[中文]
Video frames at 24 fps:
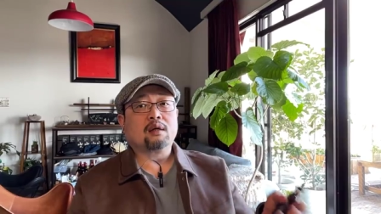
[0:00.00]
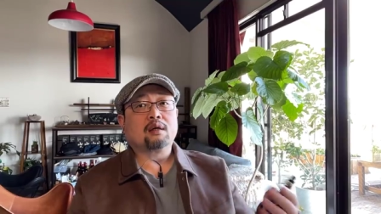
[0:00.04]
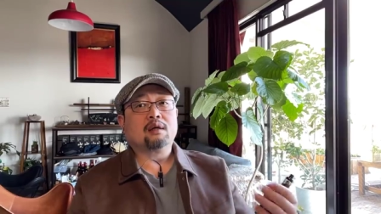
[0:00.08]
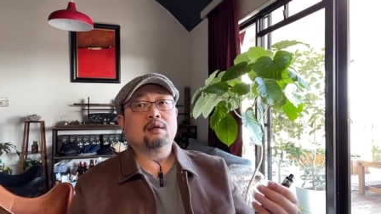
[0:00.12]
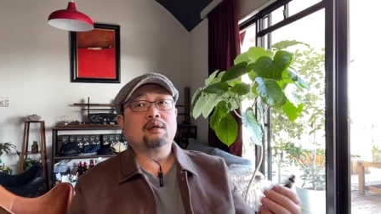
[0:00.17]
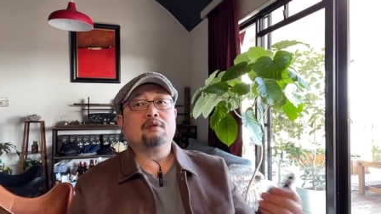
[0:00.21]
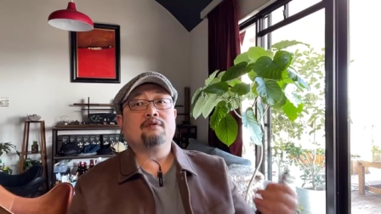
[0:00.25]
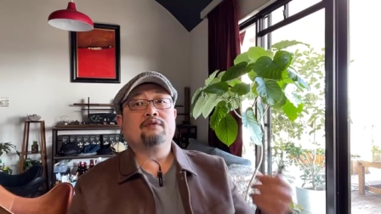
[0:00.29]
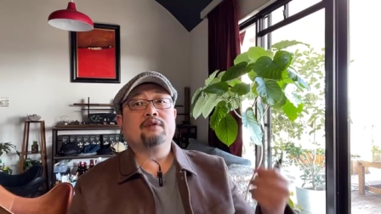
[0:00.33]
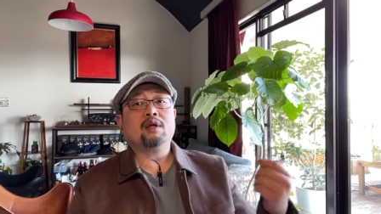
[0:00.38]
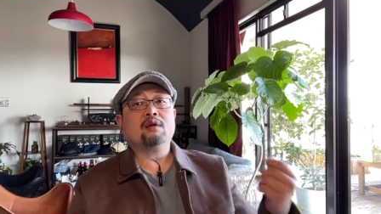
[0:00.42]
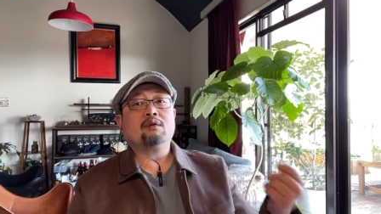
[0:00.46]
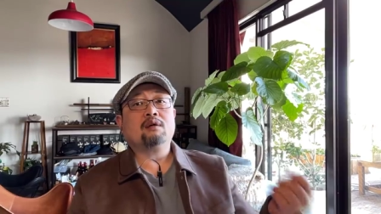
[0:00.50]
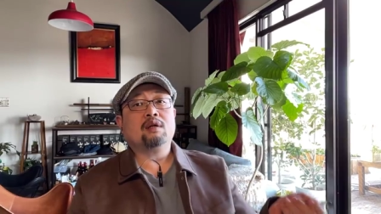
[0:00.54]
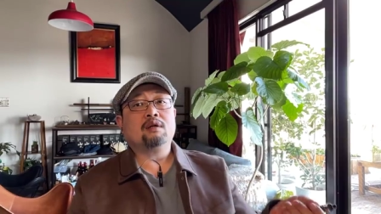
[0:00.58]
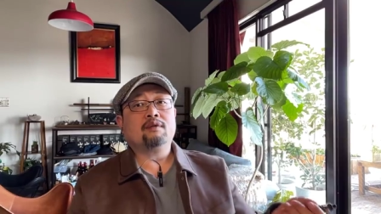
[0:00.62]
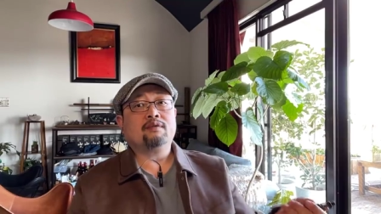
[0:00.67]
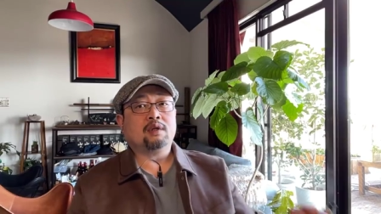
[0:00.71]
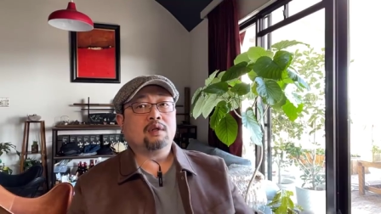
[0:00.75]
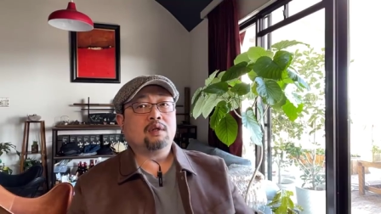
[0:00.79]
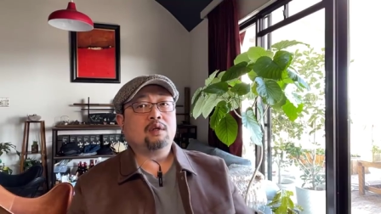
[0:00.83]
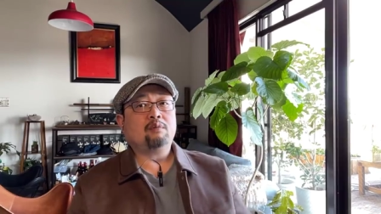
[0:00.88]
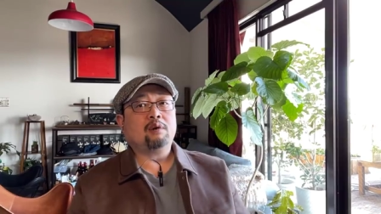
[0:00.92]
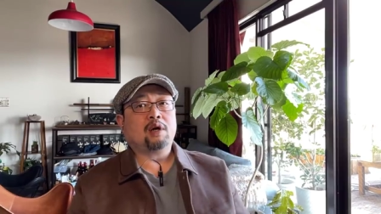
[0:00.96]
可是翻回来
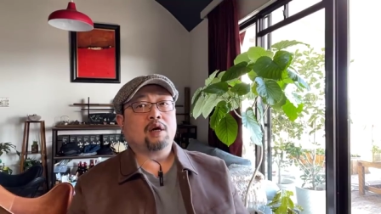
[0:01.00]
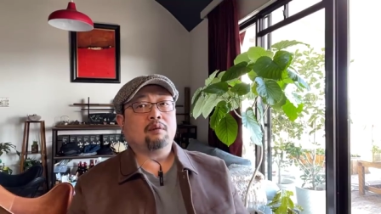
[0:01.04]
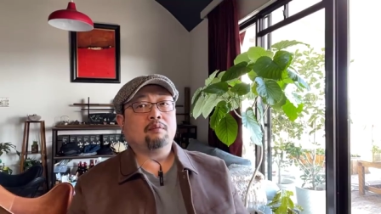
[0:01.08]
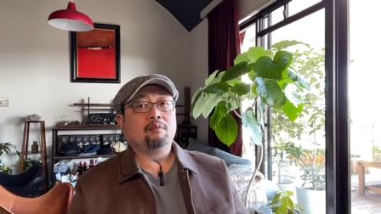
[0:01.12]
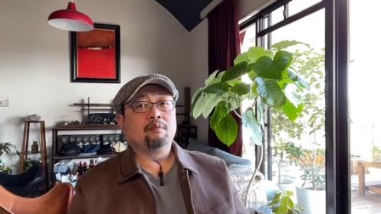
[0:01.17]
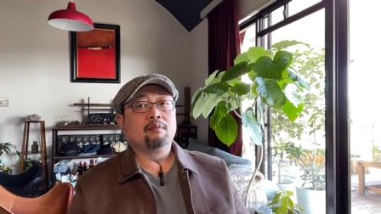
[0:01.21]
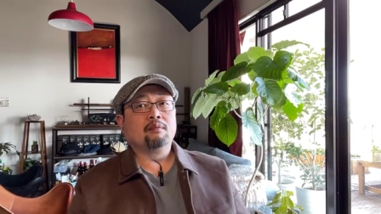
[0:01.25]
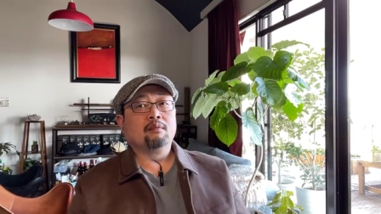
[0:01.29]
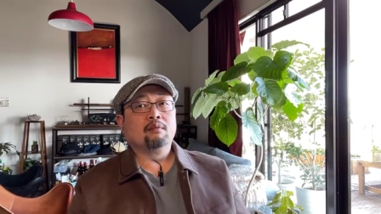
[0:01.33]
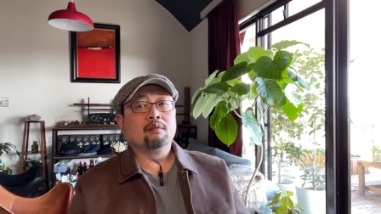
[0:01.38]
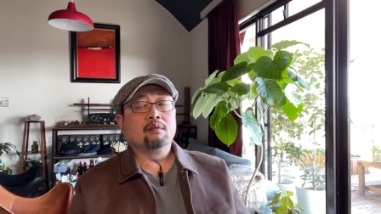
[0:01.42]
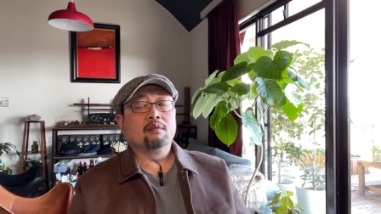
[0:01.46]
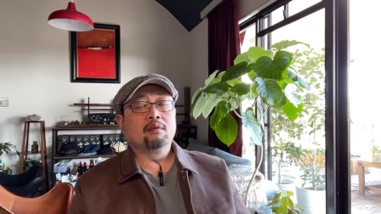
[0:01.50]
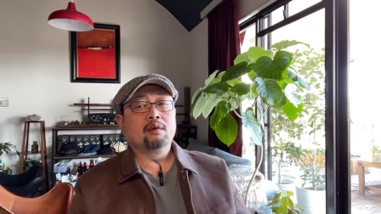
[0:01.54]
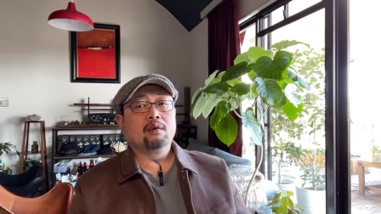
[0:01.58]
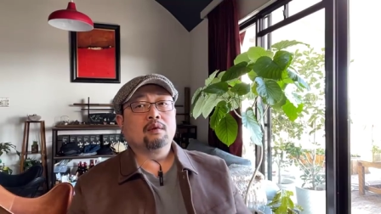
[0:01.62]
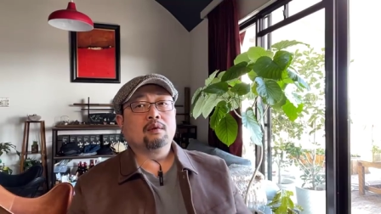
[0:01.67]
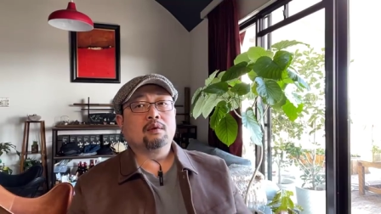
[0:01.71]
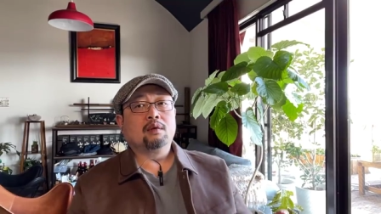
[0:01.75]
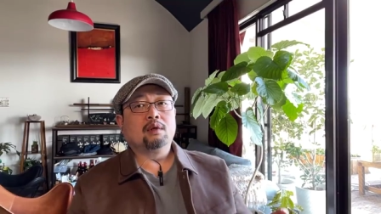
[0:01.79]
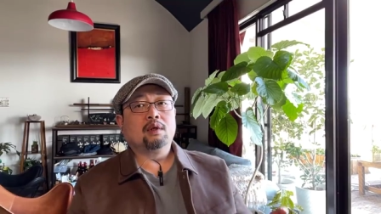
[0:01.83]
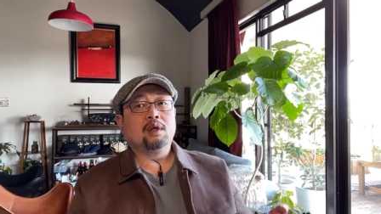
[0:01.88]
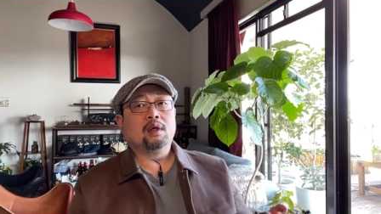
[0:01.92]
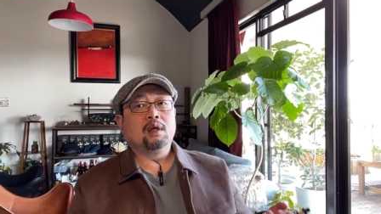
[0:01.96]
翻一半，
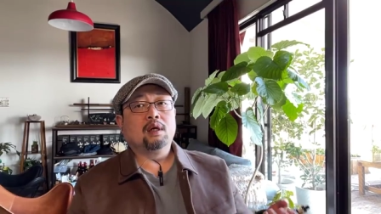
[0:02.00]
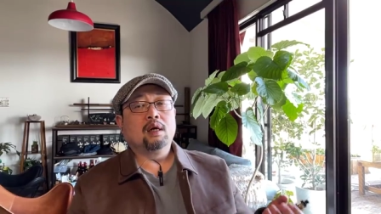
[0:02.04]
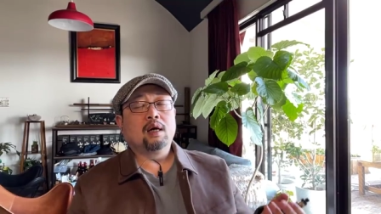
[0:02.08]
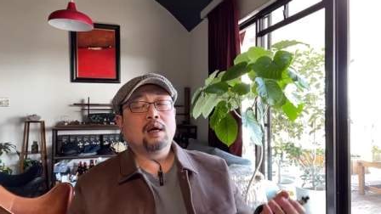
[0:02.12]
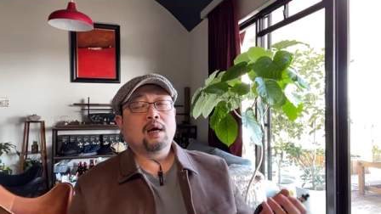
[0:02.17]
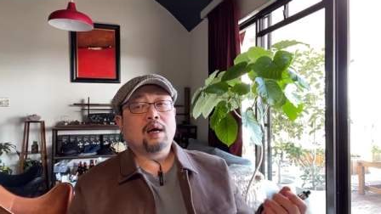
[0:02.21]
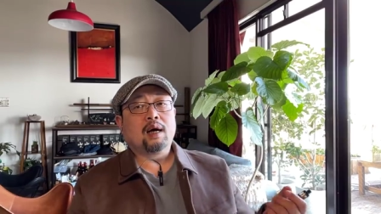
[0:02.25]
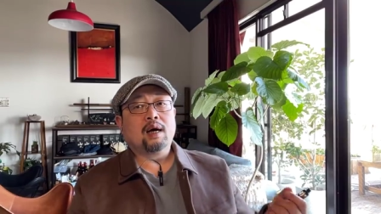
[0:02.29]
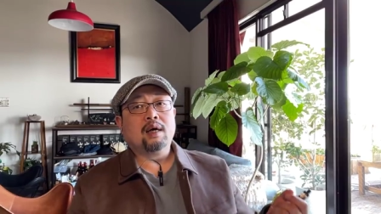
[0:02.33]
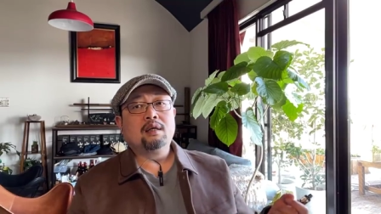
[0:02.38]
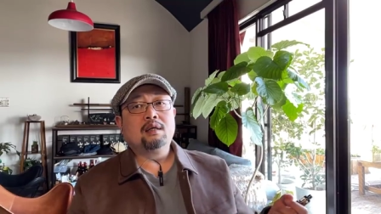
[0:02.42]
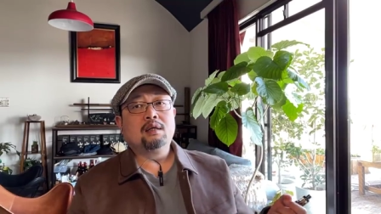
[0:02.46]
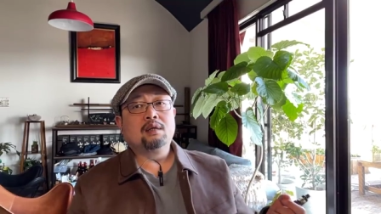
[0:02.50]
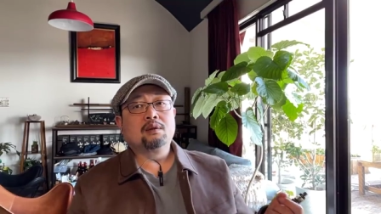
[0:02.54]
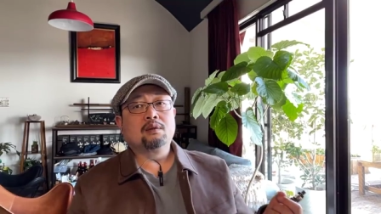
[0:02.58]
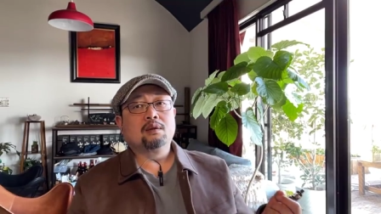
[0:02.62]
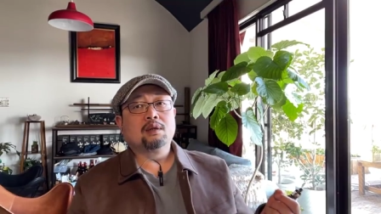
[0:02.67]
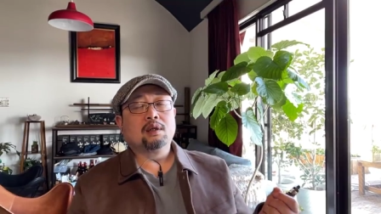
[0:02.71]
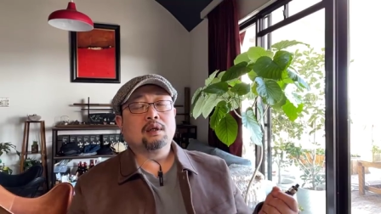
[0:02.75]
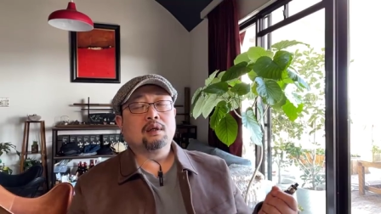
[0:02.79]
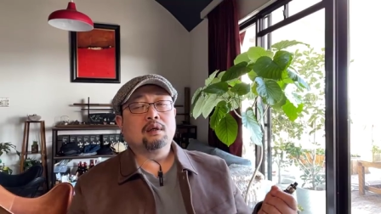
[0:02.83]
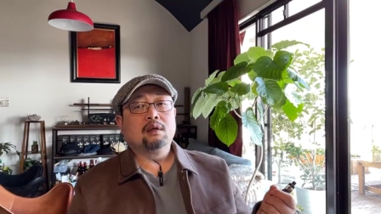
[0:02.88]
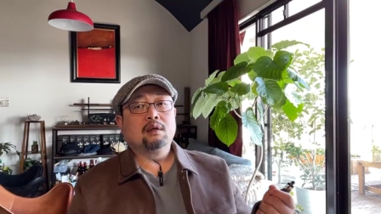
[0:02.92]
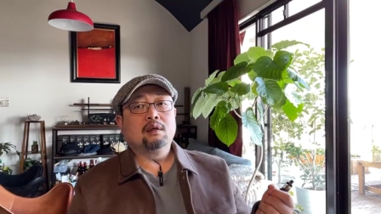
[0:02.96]
就是呢，还是说
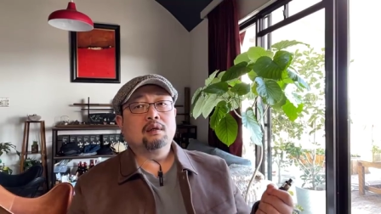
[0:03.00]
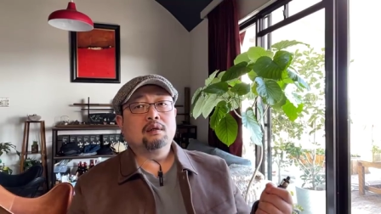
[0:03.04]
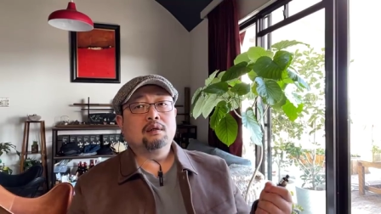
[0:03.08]
呢，